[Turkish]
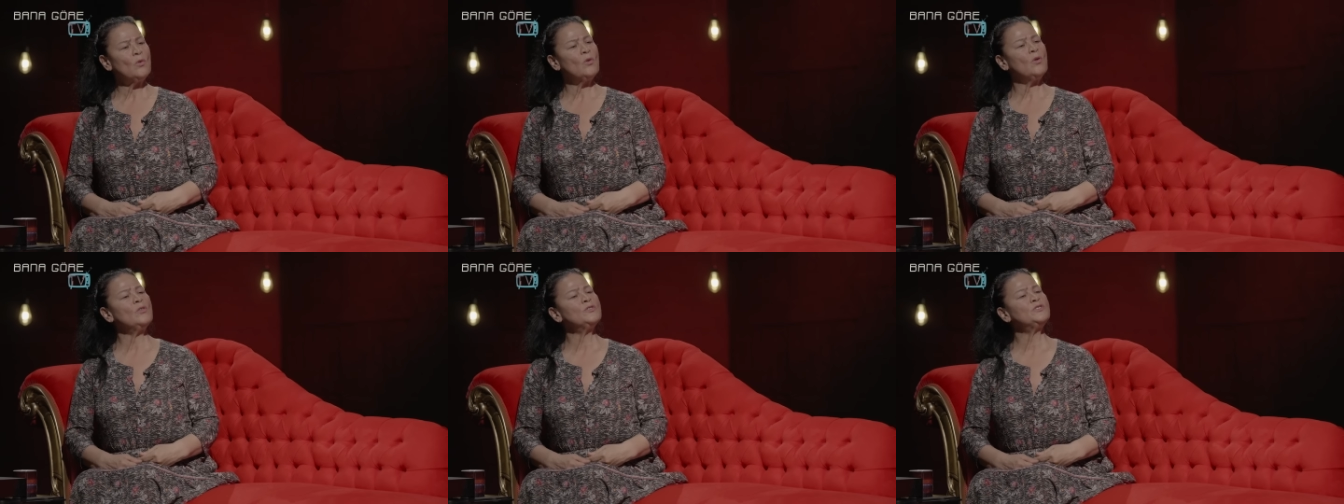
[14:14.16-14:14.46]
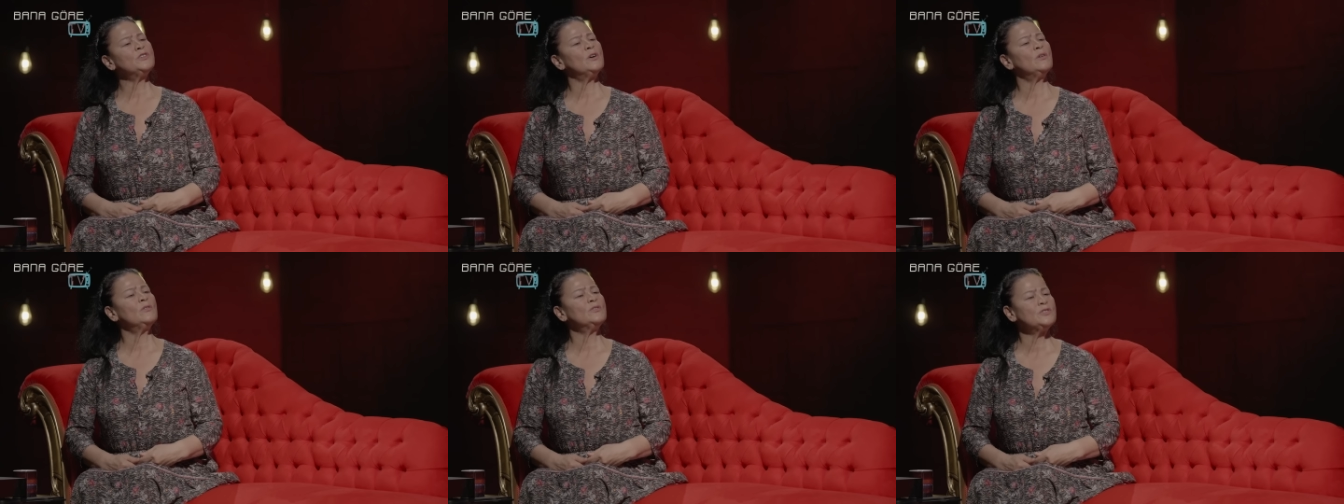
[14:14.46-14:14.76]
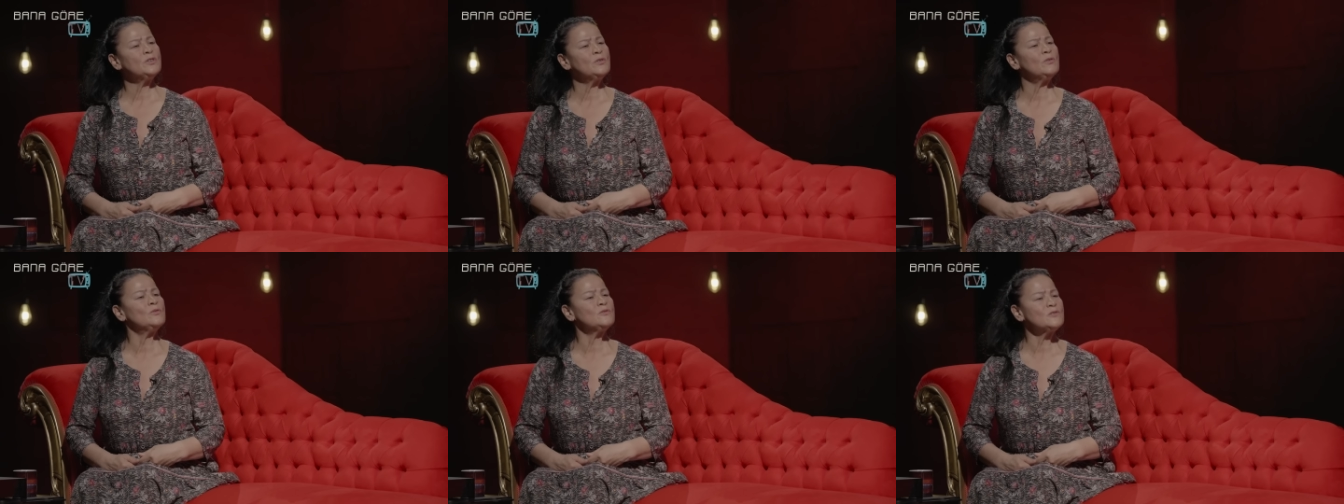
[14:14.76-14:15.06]
O hoca
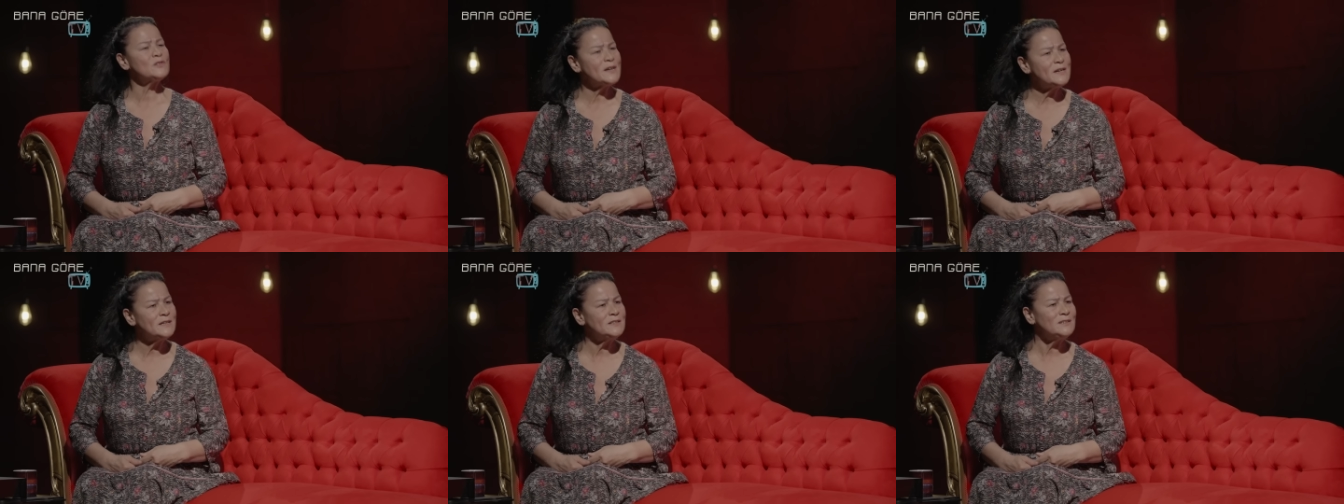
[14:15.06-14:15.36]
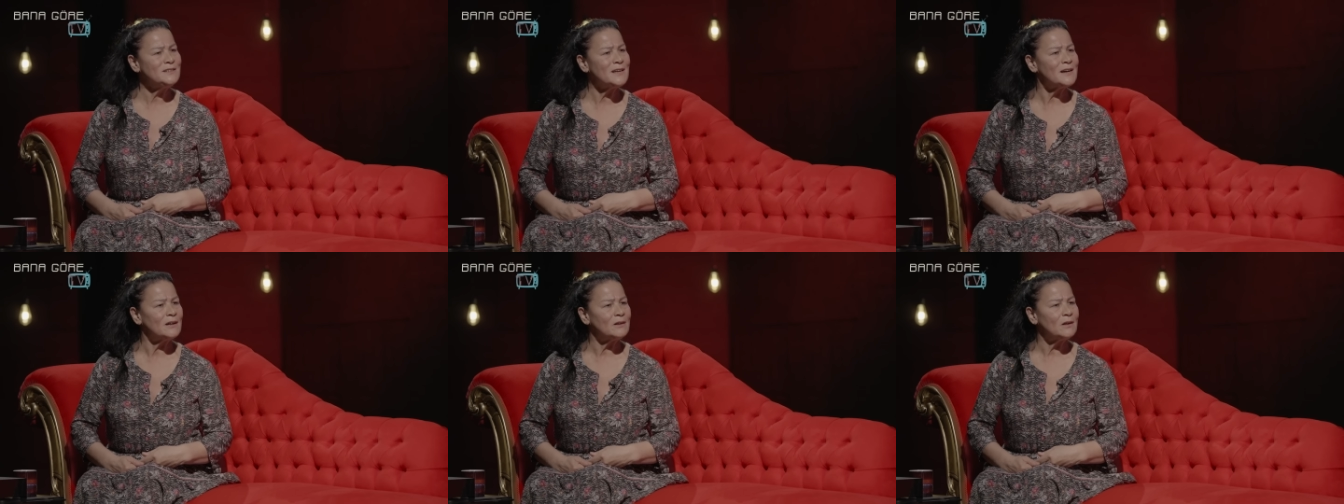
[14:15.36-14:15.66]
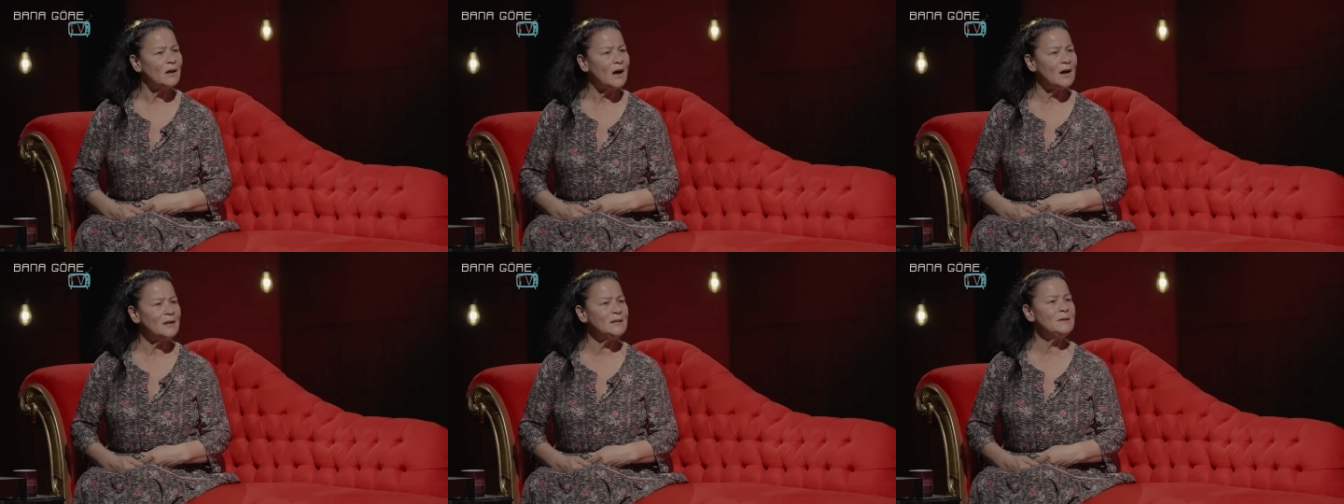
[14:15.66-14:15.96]
hoca olsaydı da
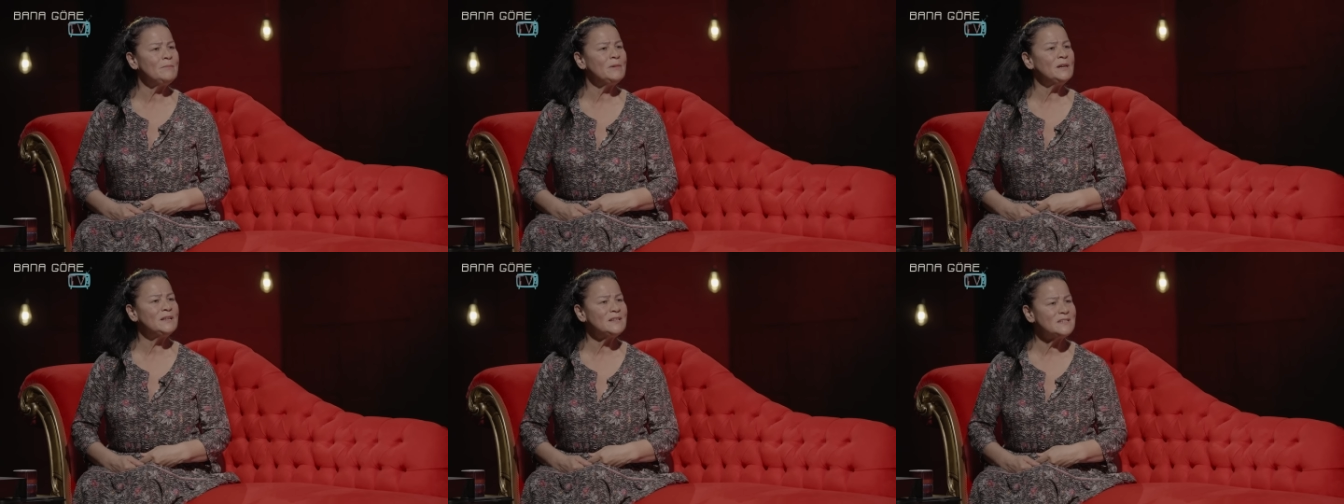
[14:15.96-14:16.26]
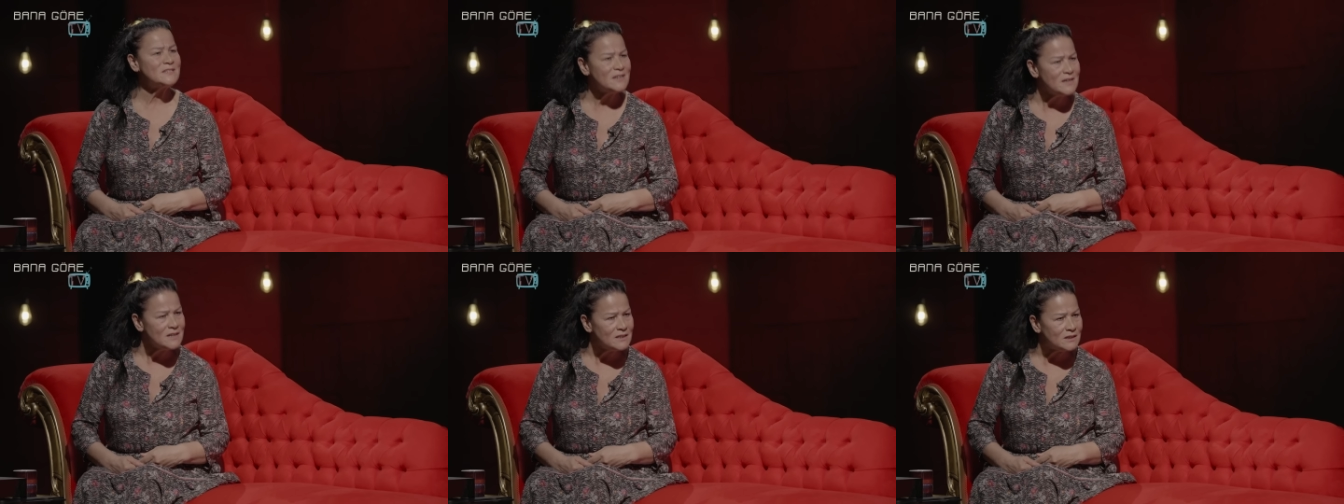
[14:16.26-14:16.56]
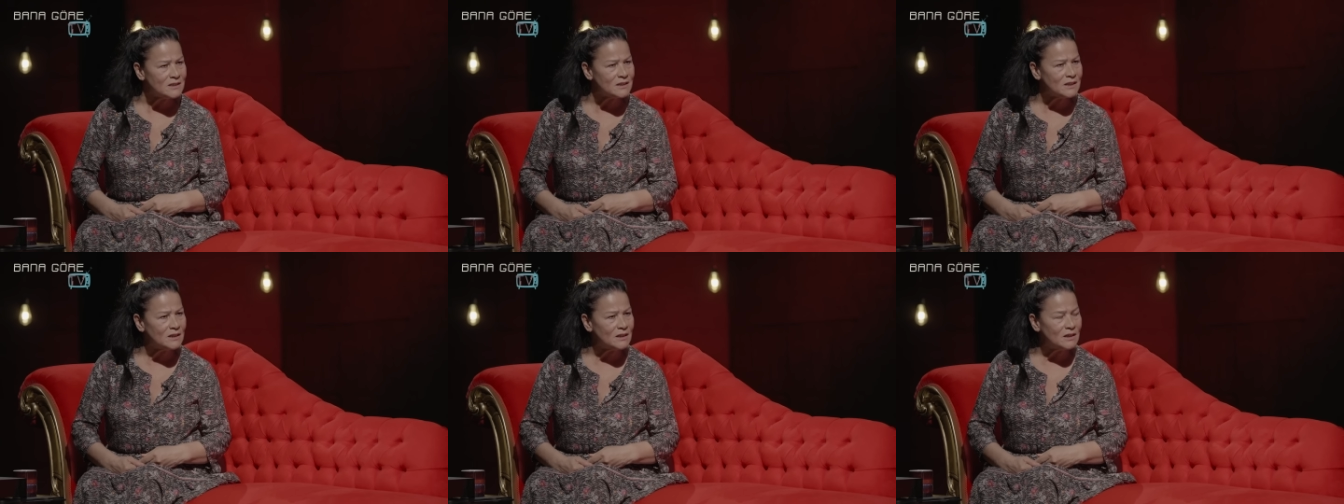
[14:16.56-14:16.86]
anneme
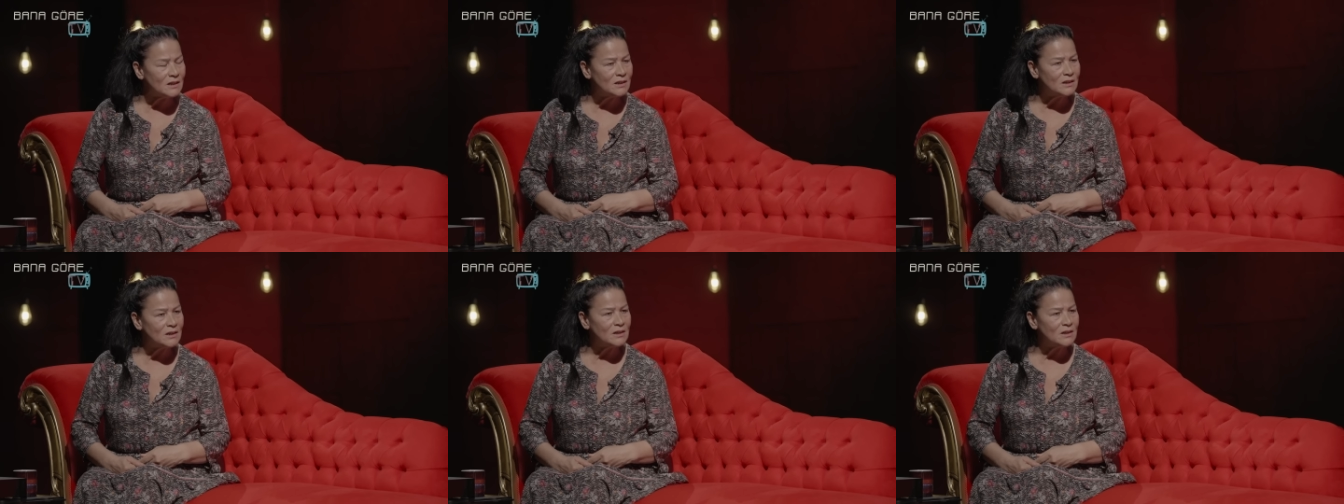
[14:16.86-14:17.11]
deseydi ki